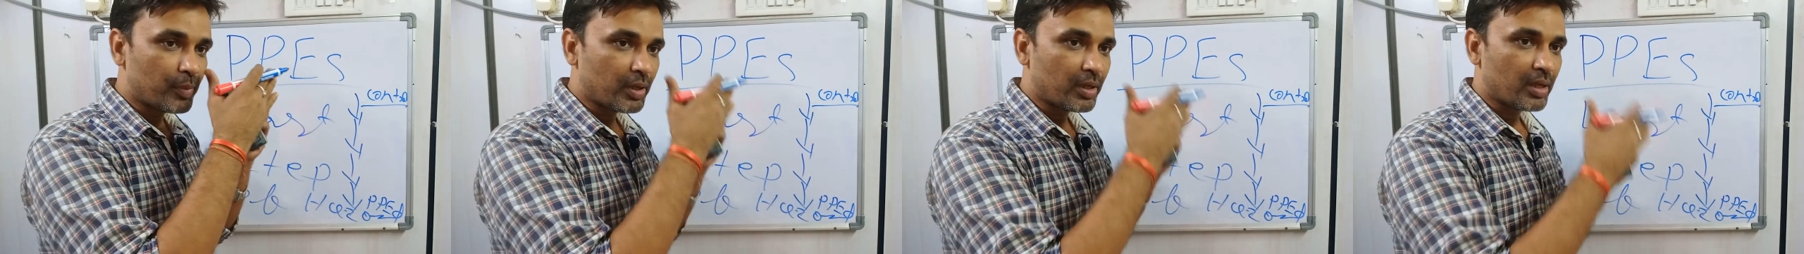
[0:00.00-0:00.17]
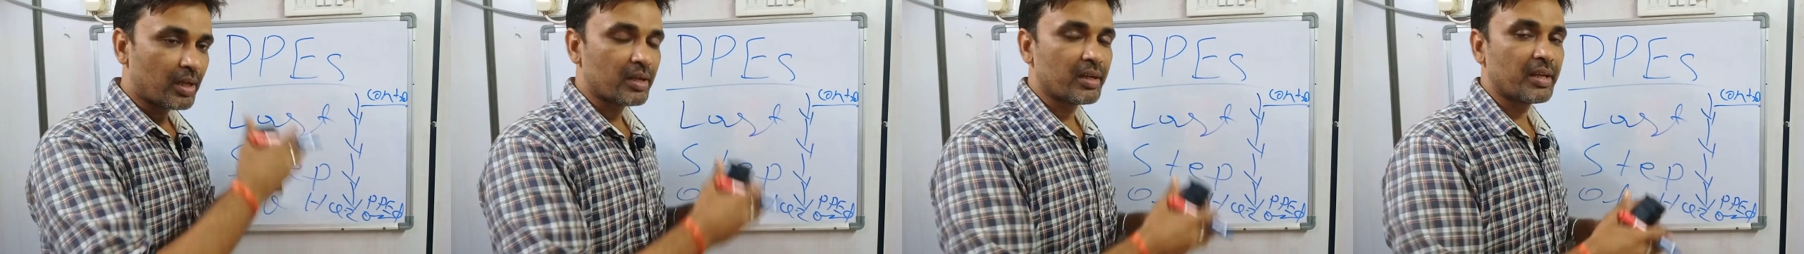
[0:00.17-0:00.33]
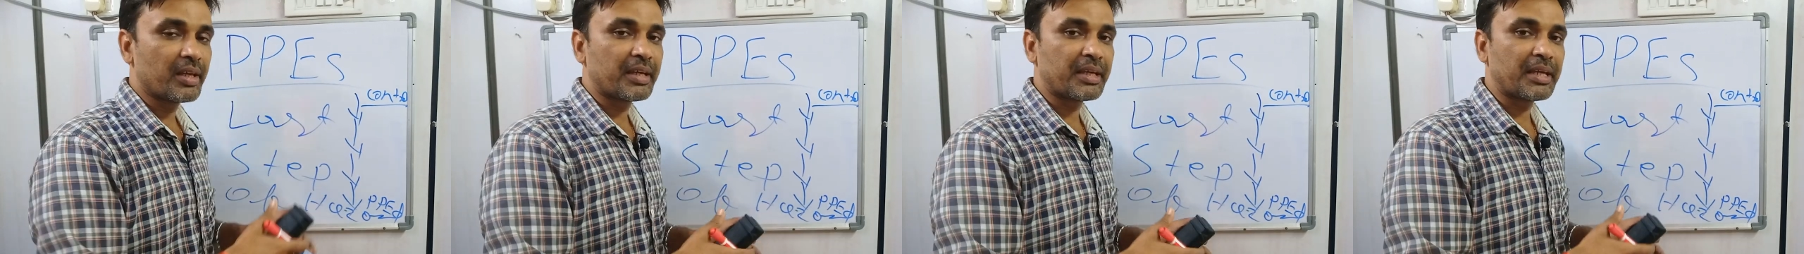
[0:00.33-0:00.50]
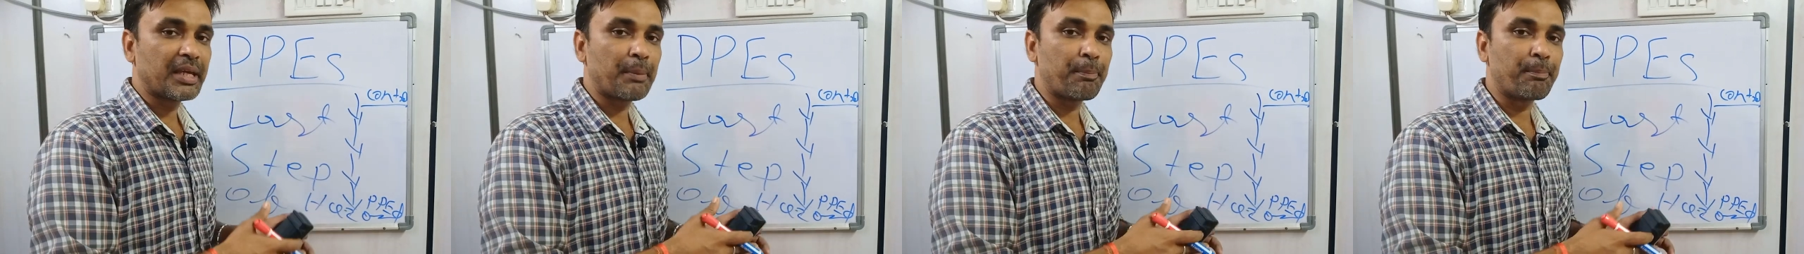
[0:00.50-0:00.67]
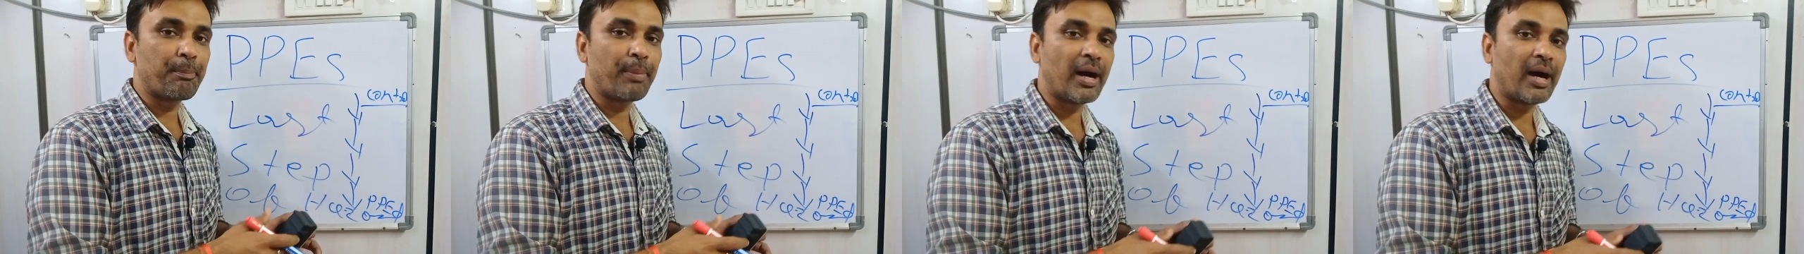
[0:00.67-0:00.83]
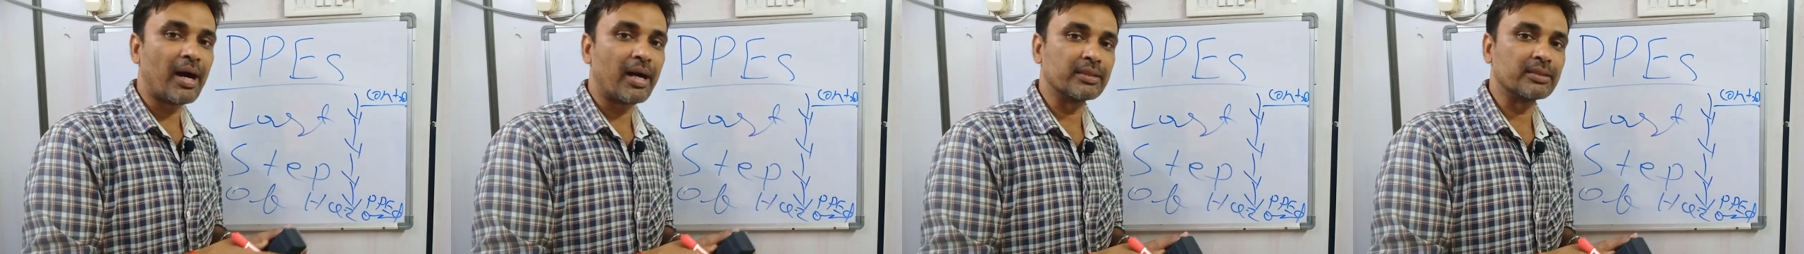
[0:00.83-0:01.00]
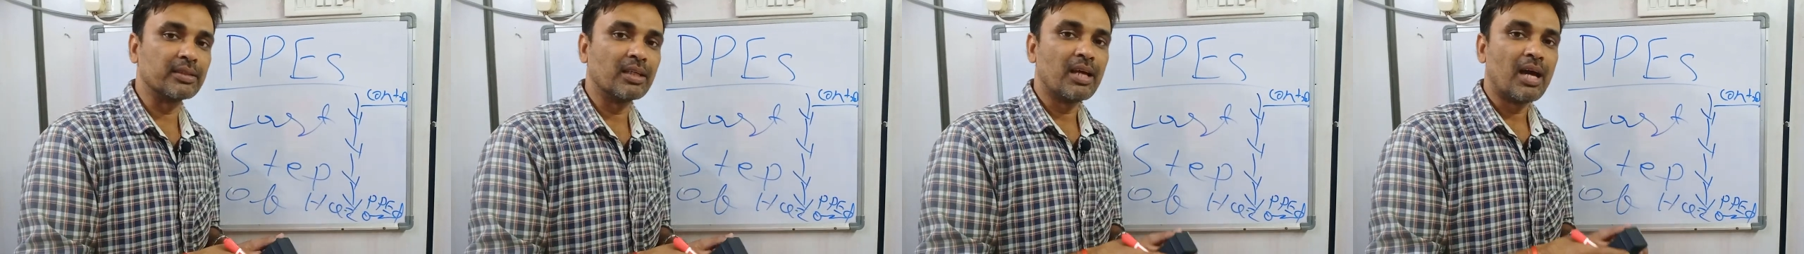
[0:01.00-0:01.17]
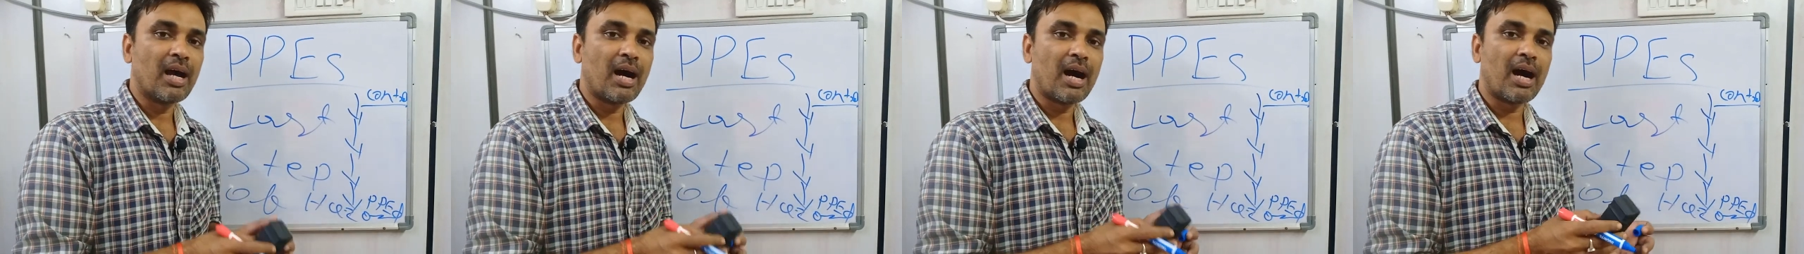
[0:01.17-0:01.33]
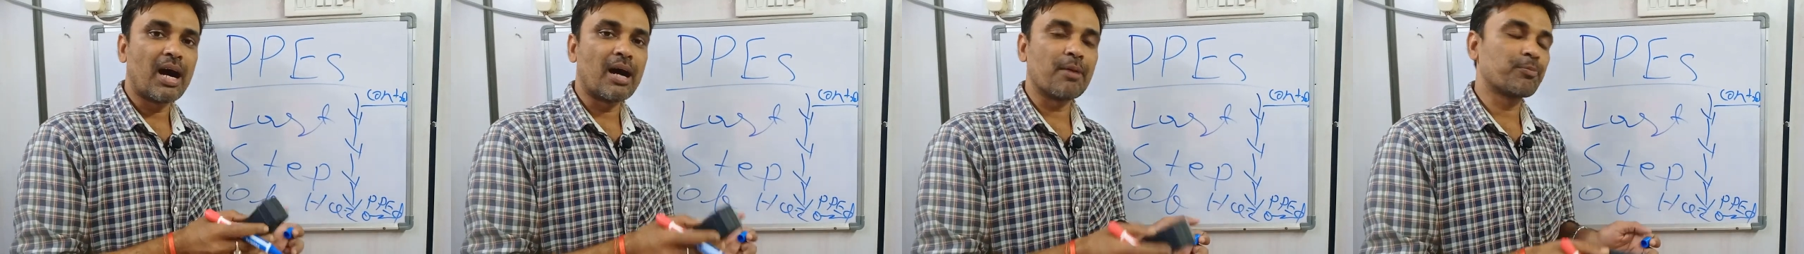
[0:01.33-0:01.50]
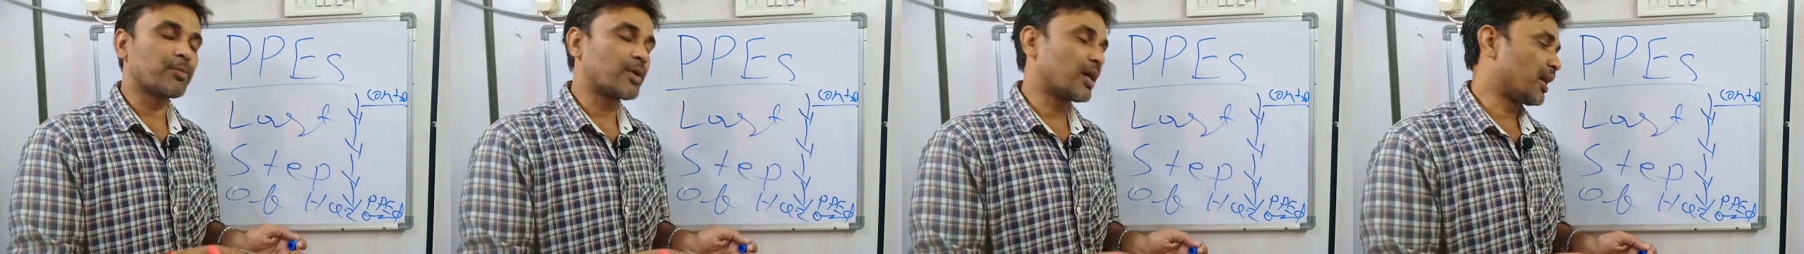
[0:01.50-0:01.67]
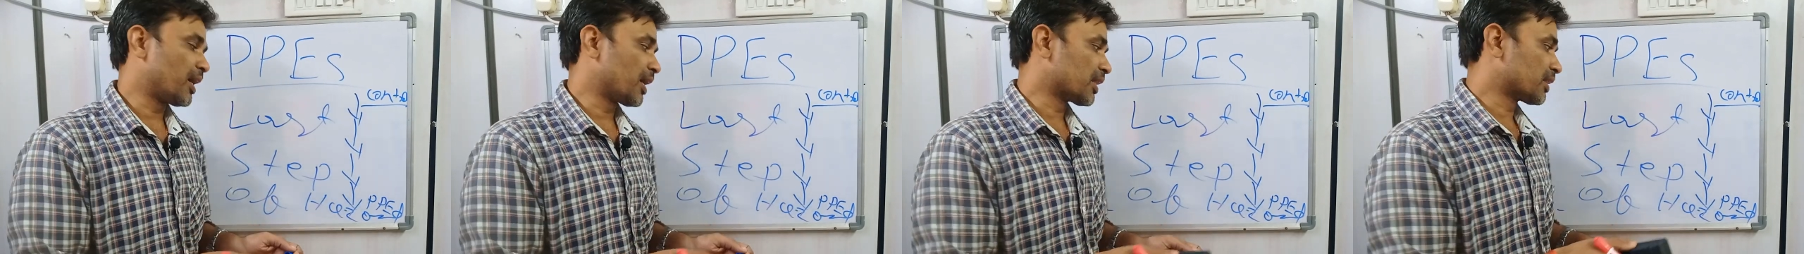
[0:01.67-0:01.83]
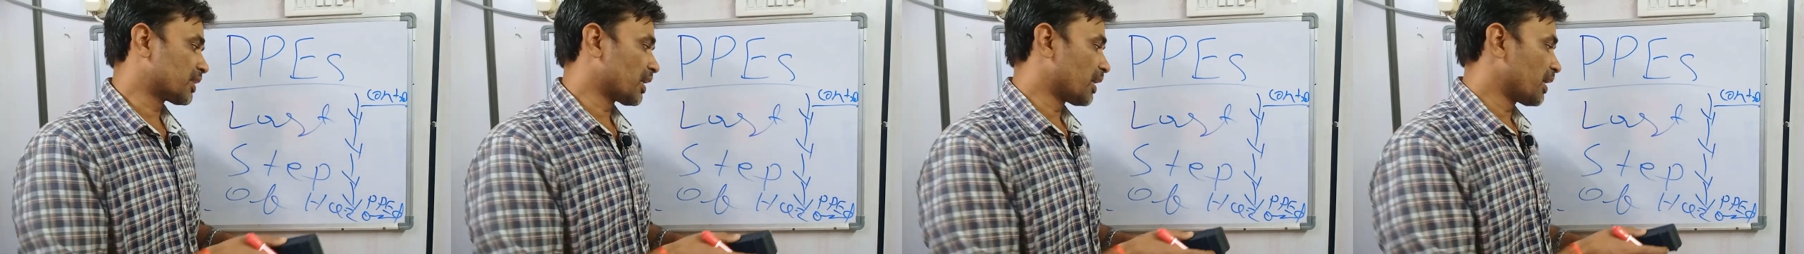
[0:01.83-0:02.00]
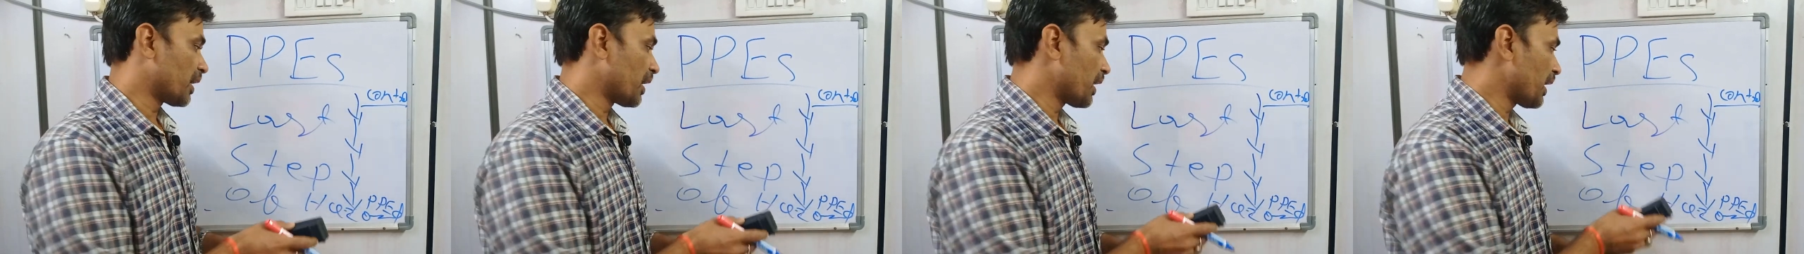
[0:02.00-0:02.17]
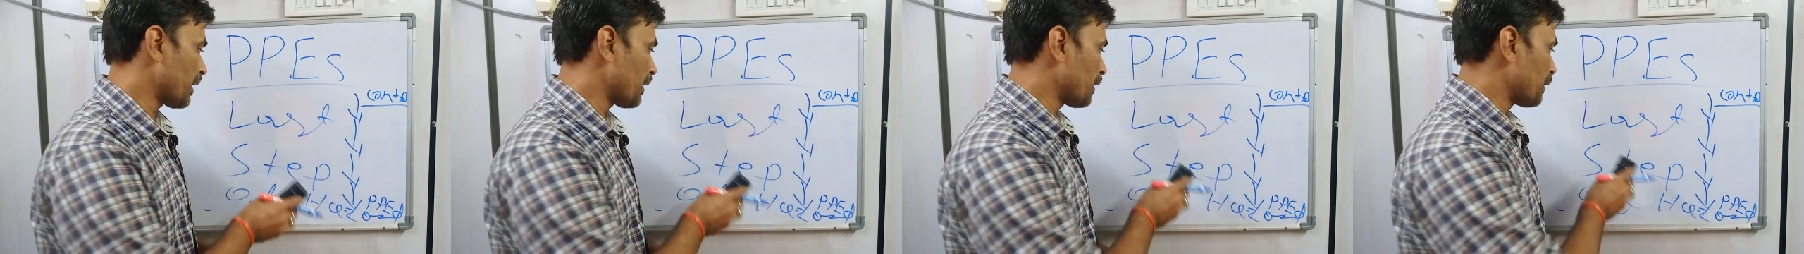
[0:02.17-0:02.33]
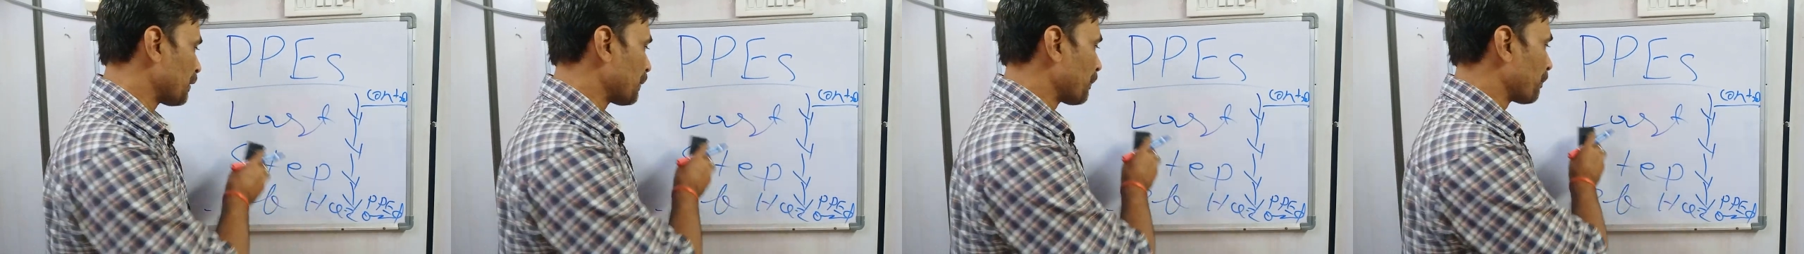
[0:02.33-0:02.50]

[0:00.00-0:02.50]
करने के बाद आपका आता है